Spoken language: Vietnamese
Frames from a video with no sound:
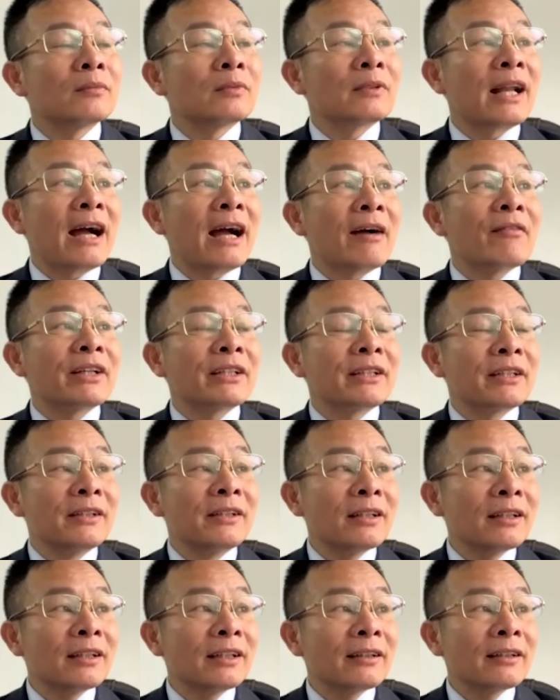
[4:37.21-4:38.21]
đảng và nhà
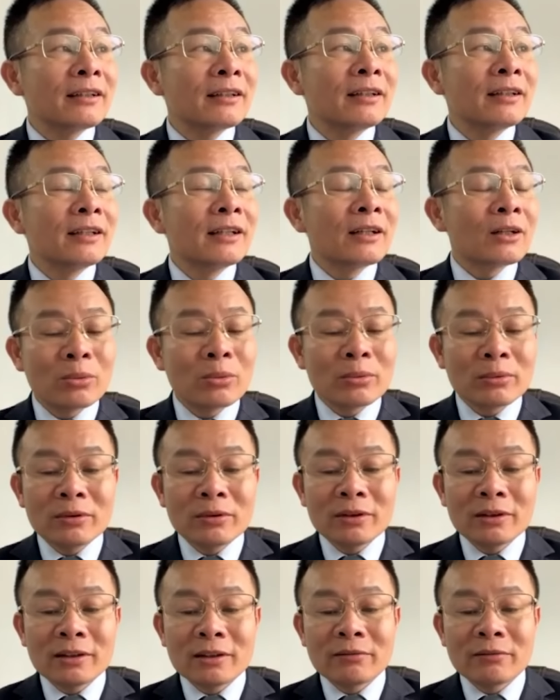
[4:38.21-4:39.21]
nước ấy, cũng
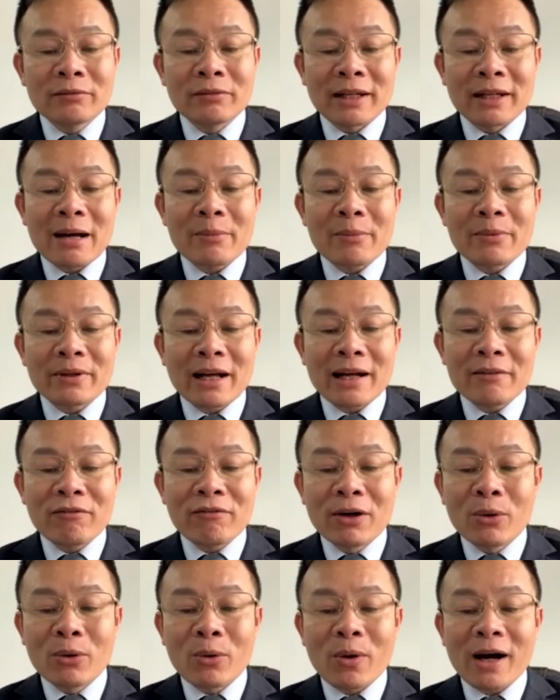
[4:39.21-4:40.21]
ờ, Việt Nam cũng đã
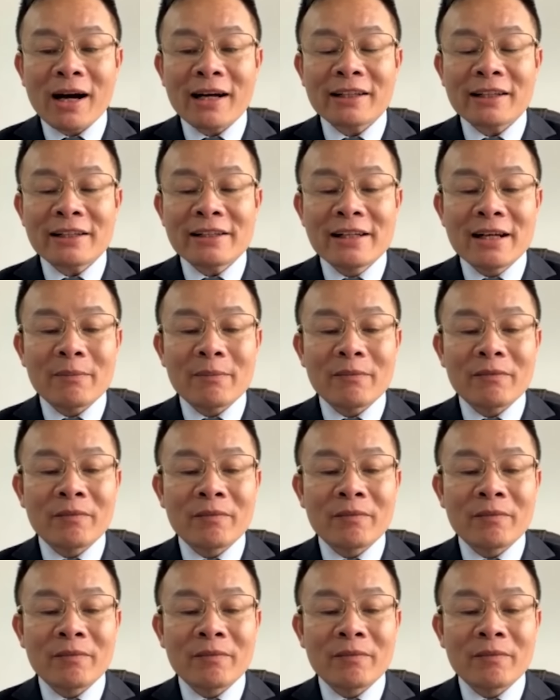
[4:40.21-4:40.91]
phân hóa trách nhiệm